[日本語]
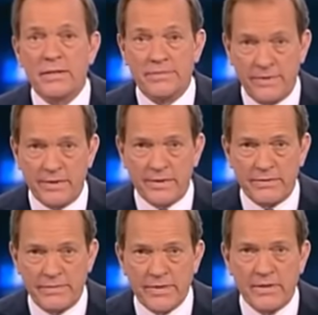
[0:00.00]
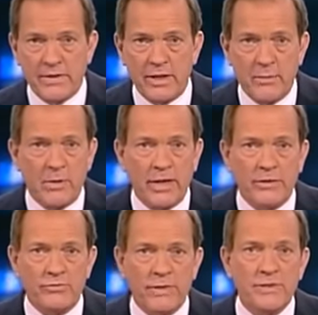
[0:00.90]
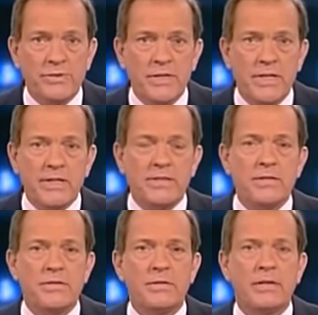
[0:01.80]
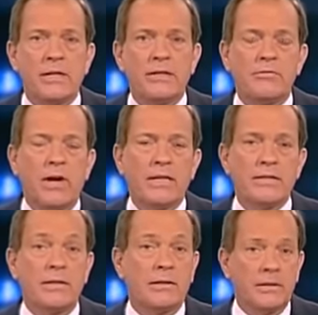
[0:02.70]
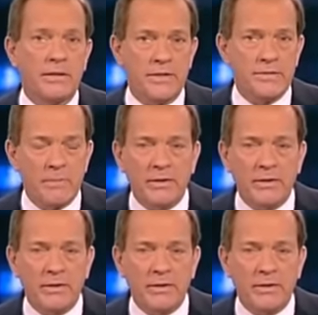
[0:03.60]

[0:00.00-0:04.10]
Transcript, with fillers: 少人数の外国人記者を招き入れました。